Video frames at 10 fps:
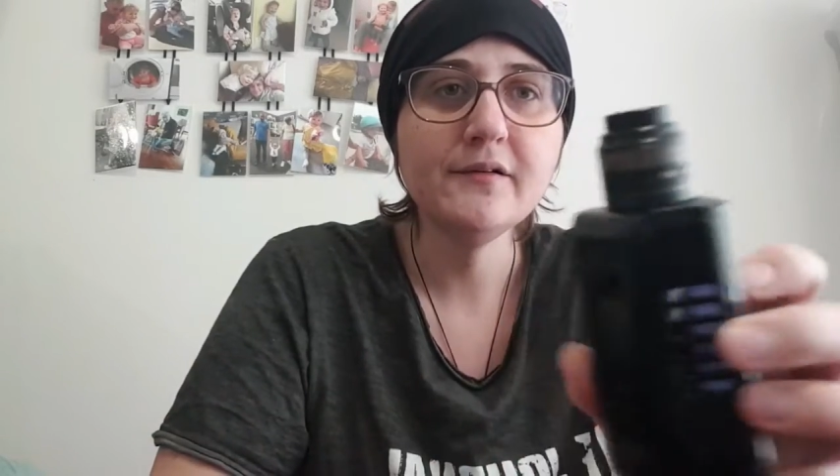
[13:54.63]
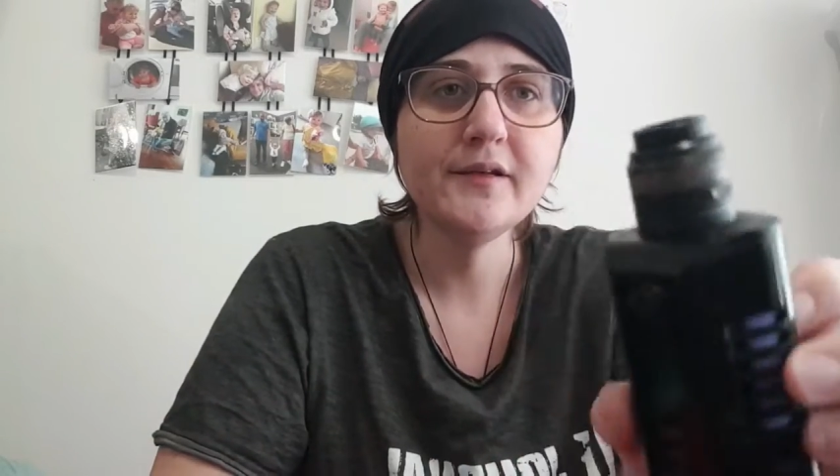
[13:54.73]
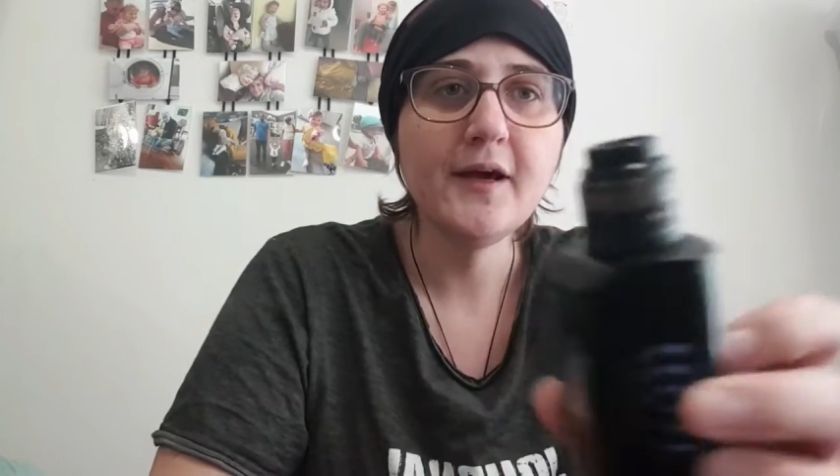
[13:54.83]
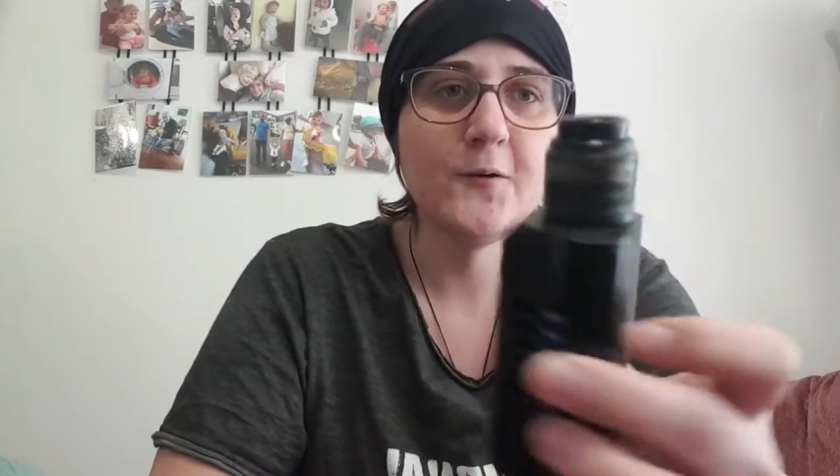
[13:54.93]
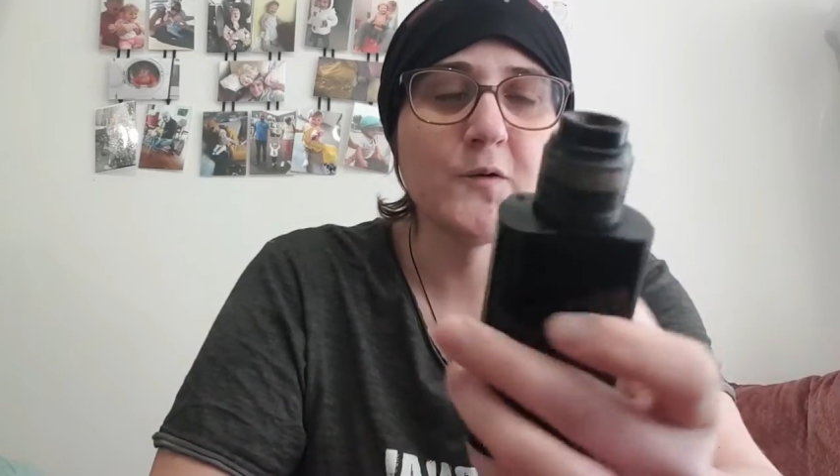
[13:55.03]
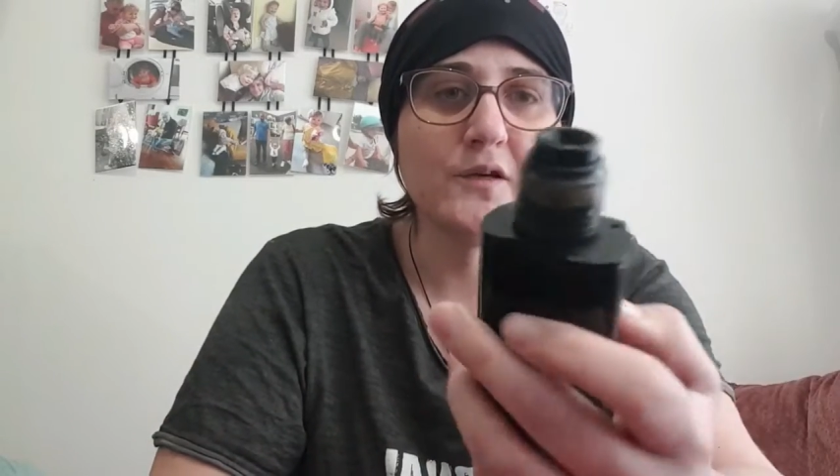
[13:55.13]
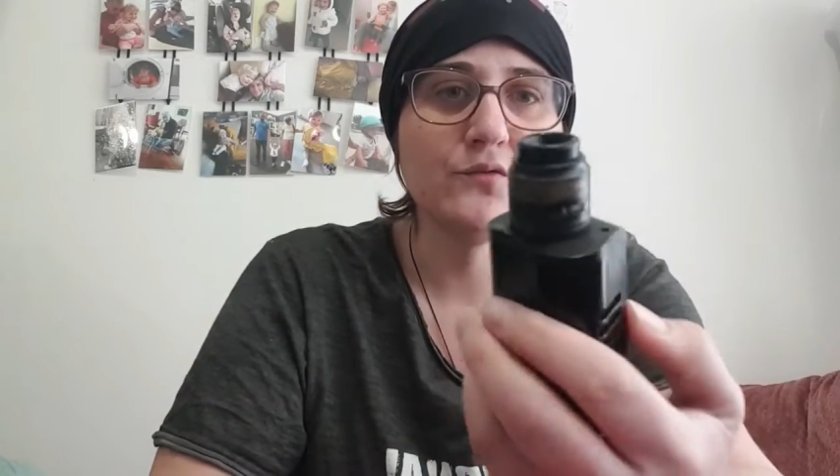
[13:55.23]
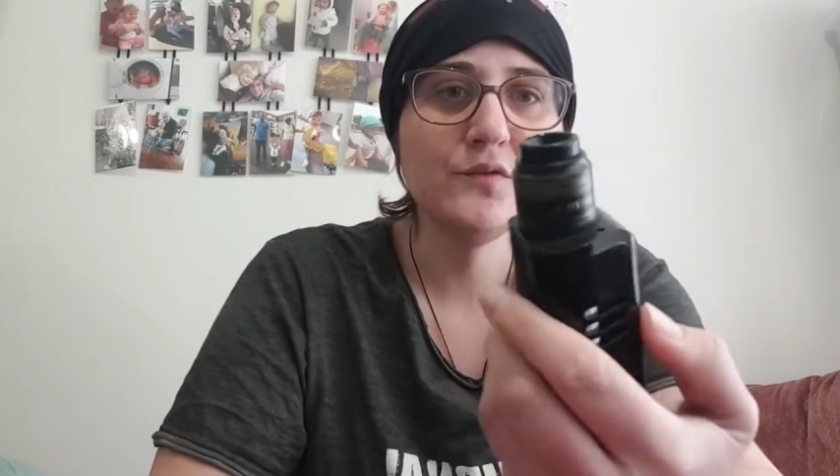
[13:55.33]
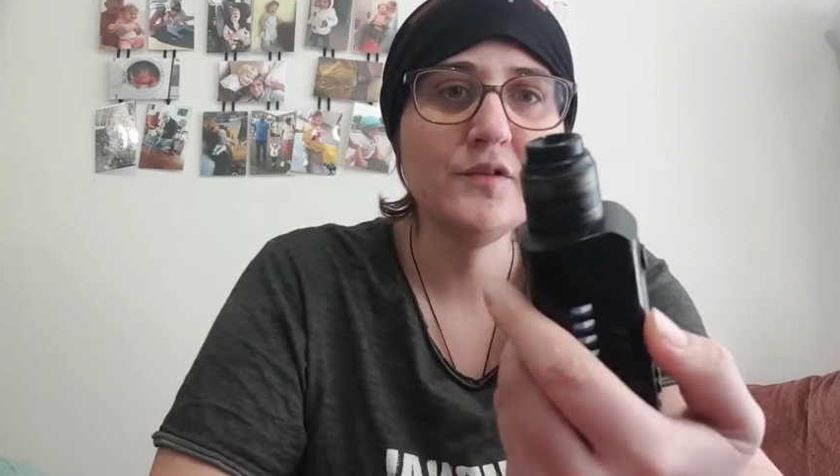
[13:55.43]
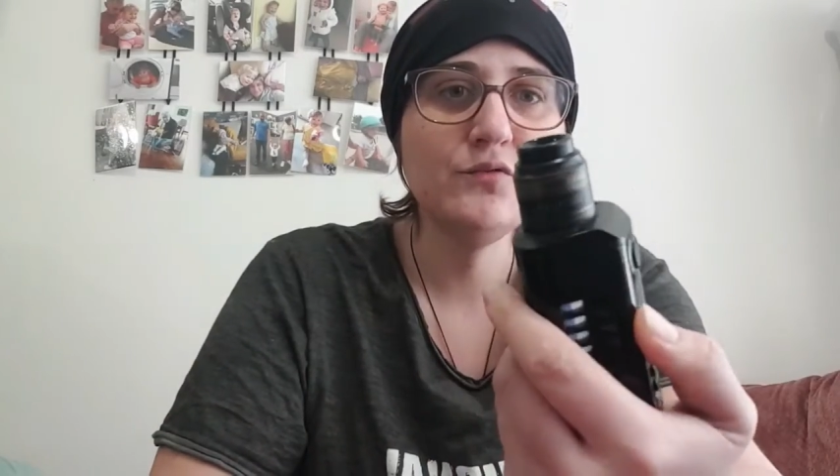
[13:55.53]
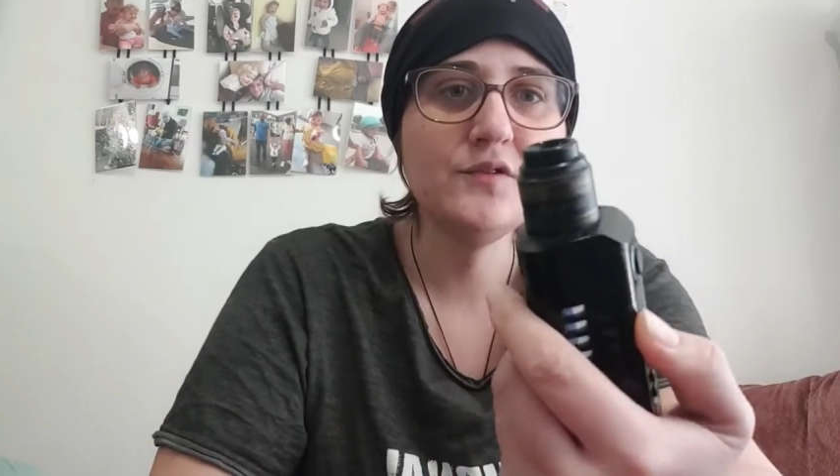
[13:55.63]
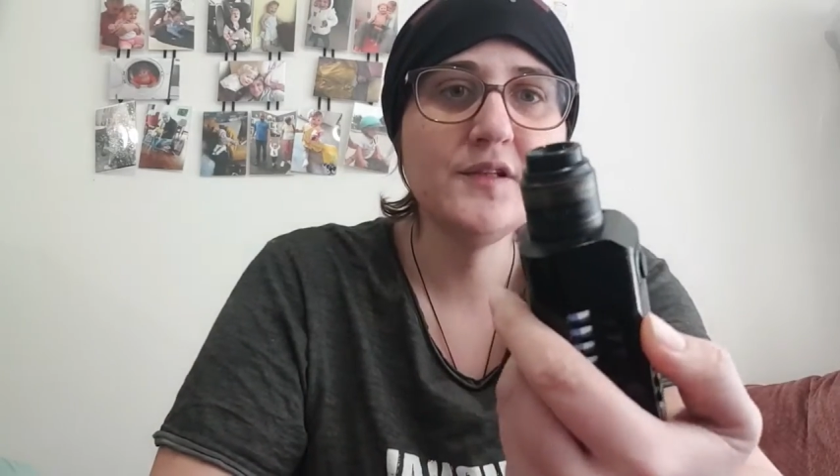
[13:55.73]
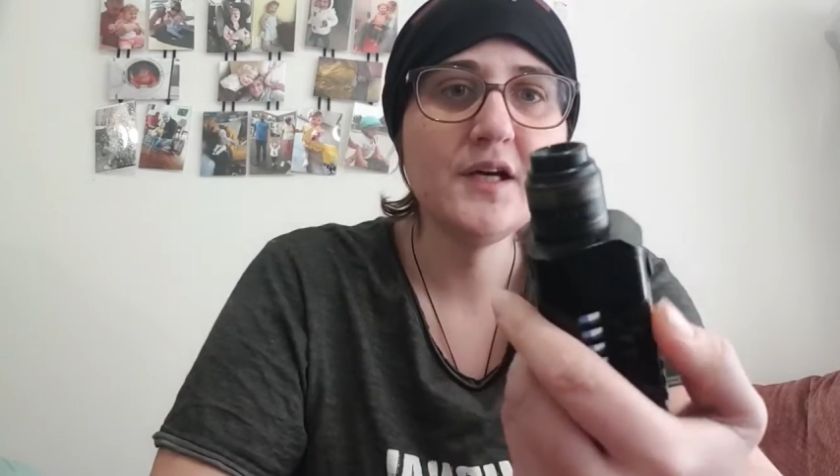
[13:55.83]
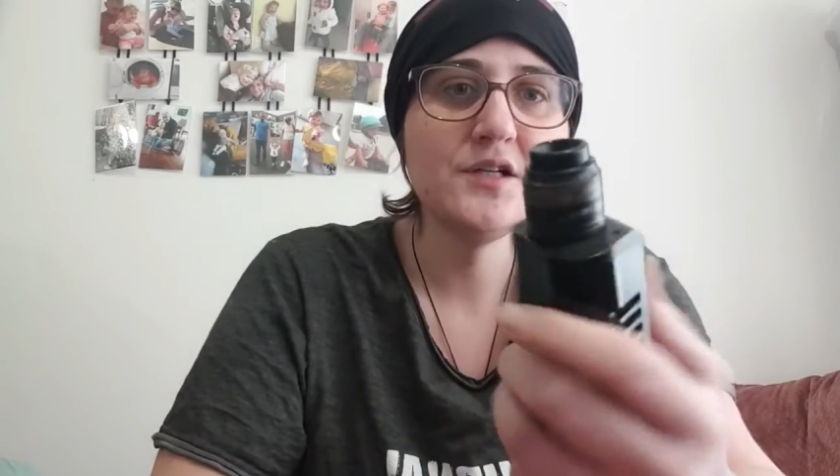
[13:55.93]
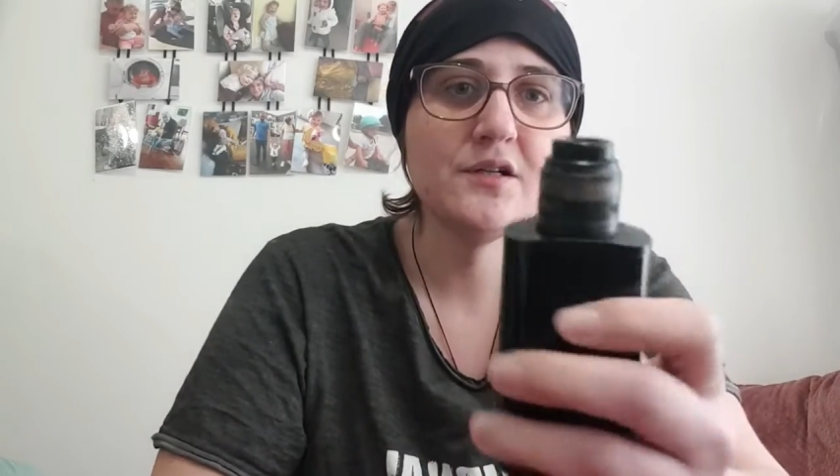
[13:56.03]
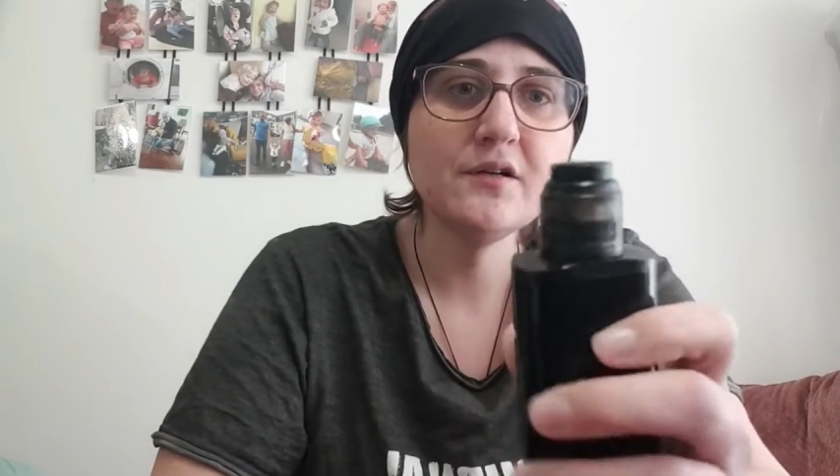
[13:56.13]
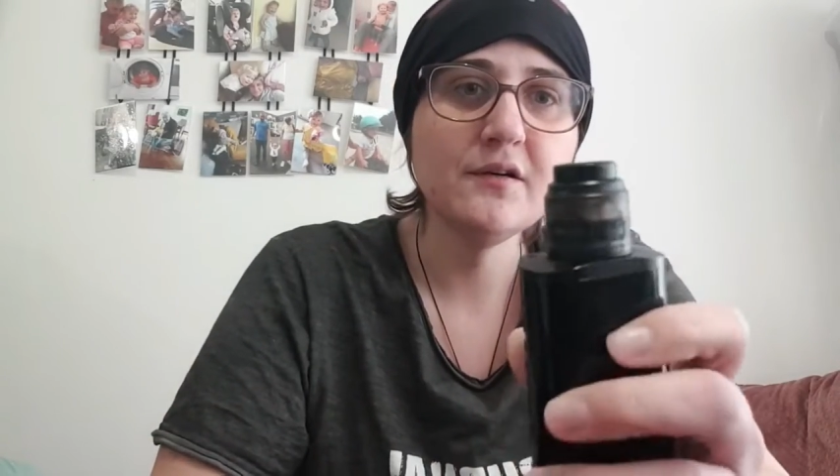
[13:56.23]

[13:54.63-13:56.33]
euh, il n'y a aucun souci d'usinage,